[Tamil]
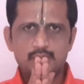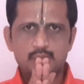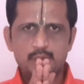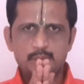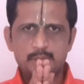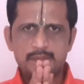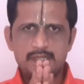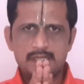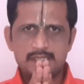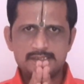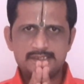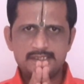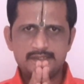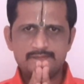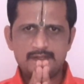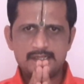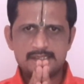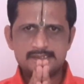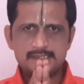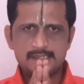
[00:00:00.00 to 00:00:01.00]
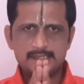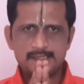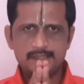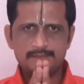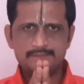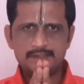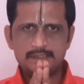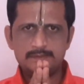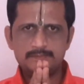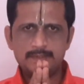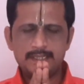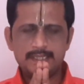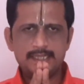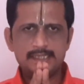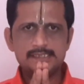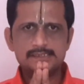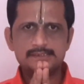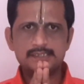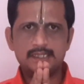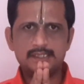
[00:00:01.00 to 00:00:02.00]
ஓம் காஞ்சிவாசாய வித்மஹி
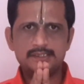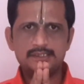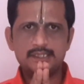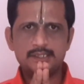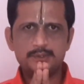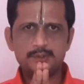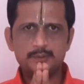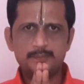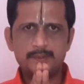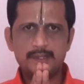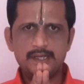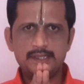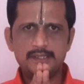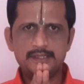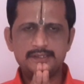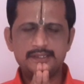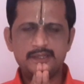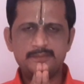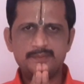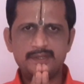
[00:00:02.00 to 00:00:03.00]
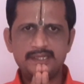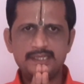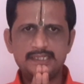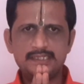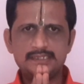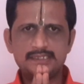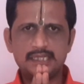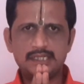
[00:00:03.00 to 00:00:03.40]
சாந்தரூபாய தீமஹி